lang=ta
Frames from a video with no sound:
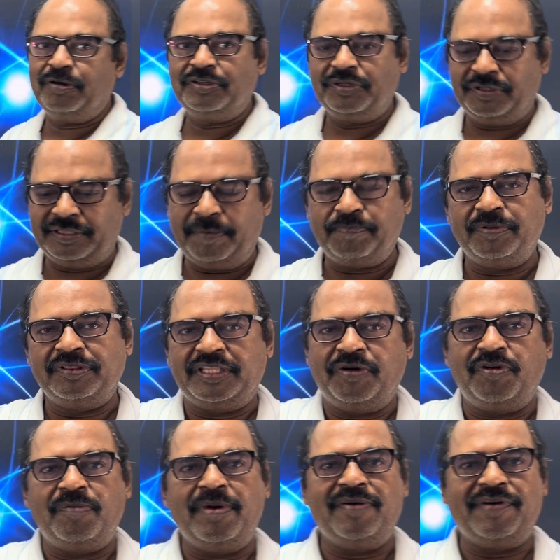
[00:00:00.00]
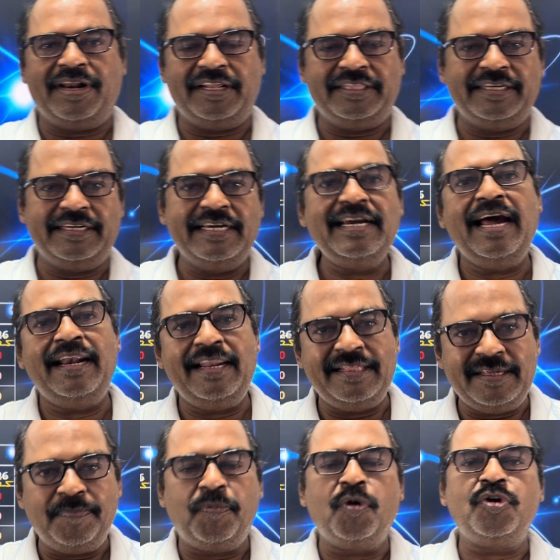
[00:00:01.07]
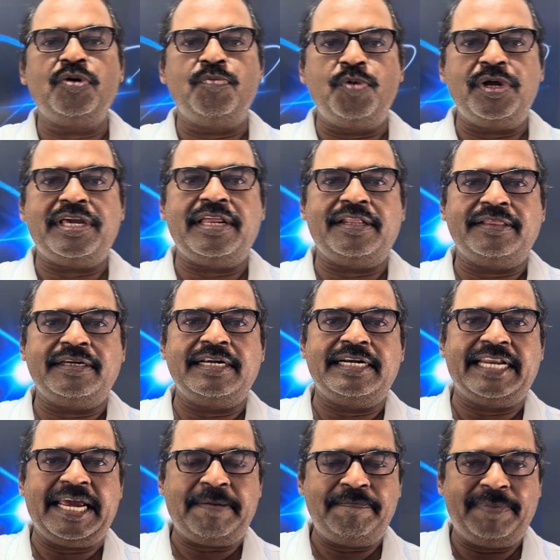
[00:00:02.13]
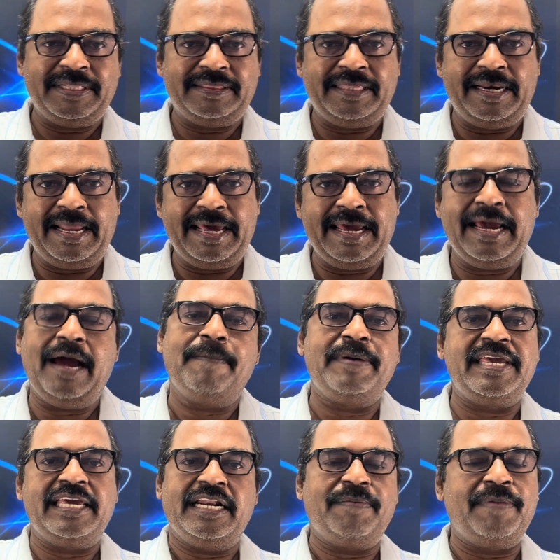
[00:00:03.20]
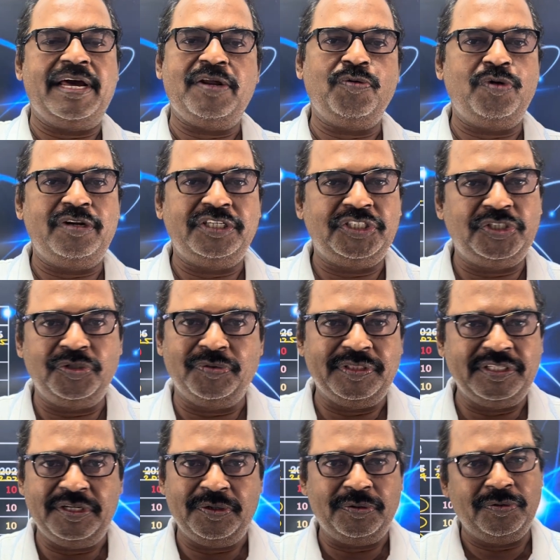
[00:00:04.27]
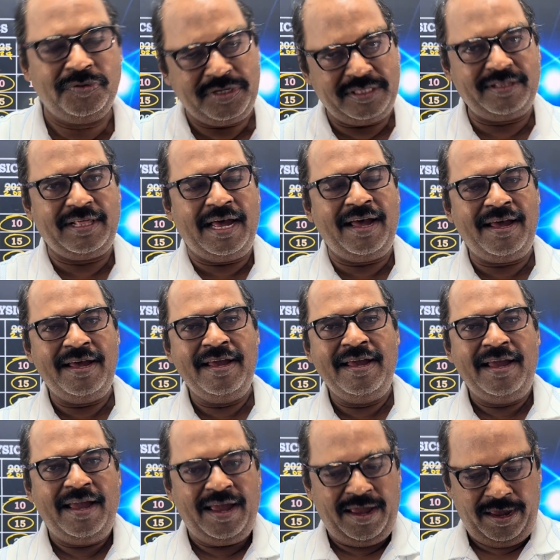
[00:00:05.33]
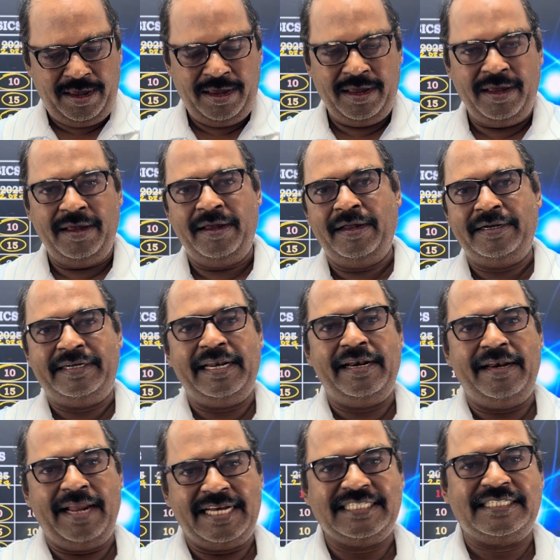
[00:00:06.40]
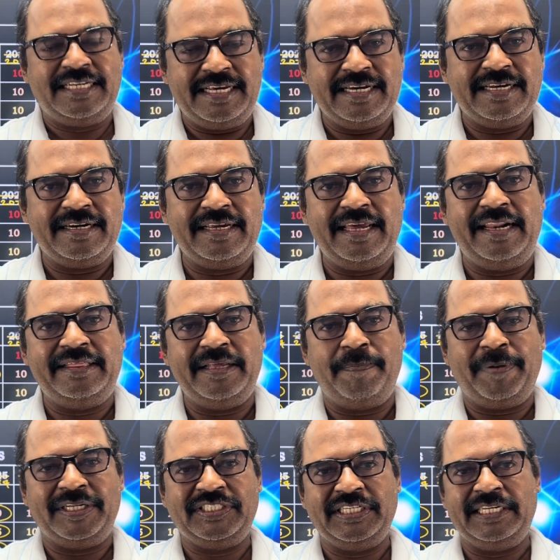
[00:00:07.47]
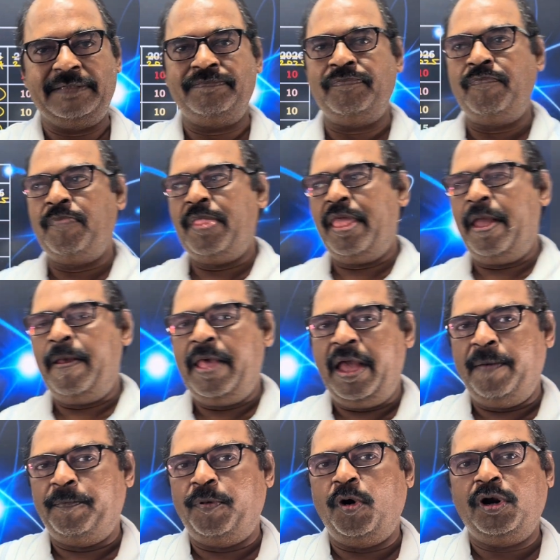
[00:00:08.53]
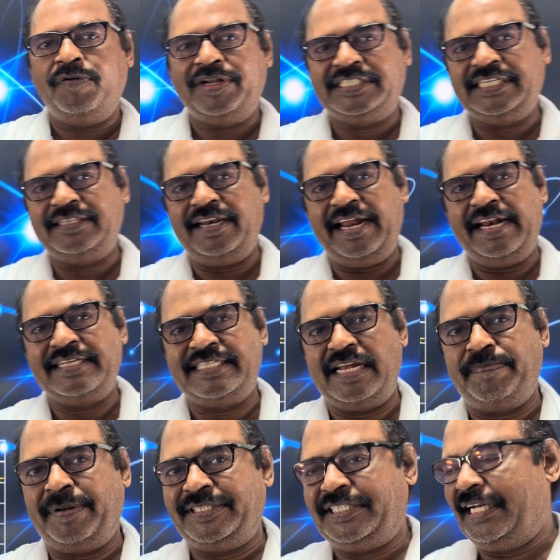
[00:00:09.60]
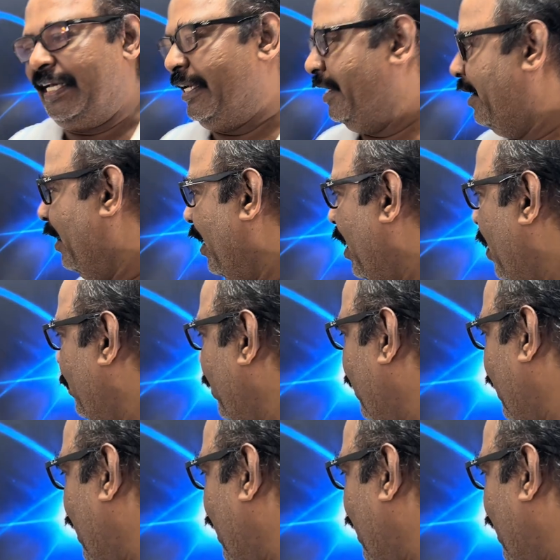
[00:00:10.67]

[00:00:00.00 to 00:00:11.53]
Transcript: கொஞ்சம் தப்பும் தவறுமாக வர்றதுக்கு அல்லது போட்டு முடிக்கிறதுக்கு டைம் பத்தலை அப்படிங்கிற மாதிரி ஒரு இஷ்யூ வந்து இருக்கும் இதுதான் டில் லாஸ்ட் இயர் இருந்த பிரச்சனை போன வருஷத்தில் என்ன சார் பிரச்சனை அப்படின்னு